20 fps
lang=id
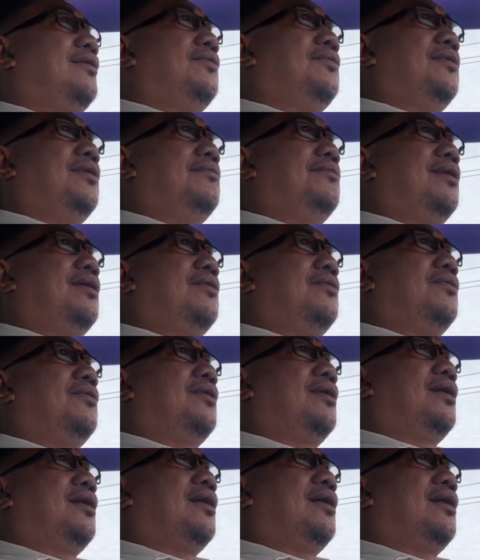kedua
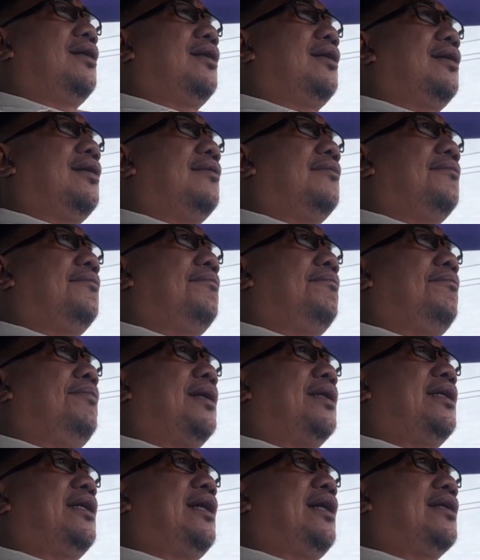bahwa
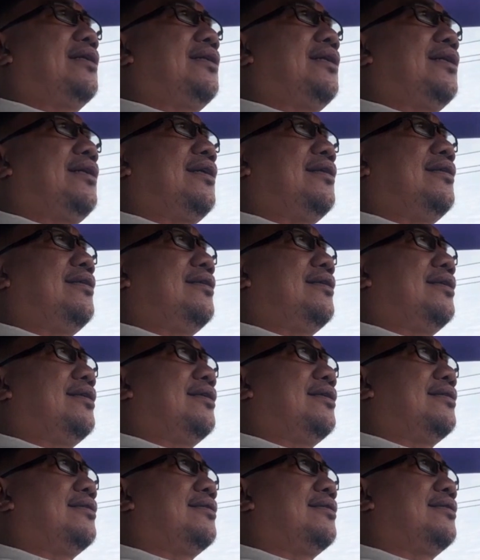pada
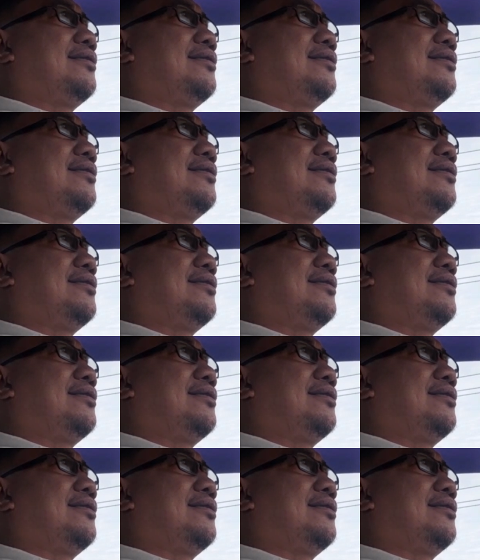hakikatnya